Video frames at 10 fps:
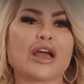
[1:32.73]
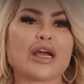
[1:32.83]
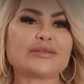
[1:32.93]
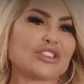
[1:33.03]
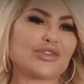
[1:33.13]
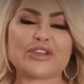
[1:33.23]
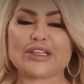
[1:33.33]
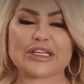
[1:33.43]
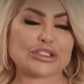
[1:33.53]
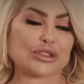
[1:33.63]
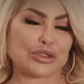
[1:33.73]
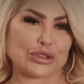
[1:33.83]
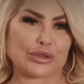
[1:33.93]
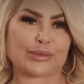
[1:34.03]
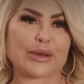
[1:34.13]
aún me siento un
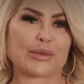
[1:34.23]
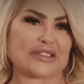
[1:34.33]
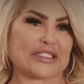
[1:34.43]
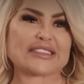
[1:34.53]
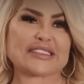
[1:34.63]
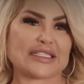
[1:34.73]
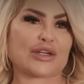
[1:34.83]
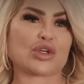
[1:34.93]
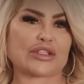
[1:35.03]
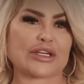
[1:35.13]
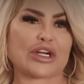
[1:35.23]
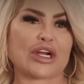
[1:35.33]
poco dolida por lo que Stacy me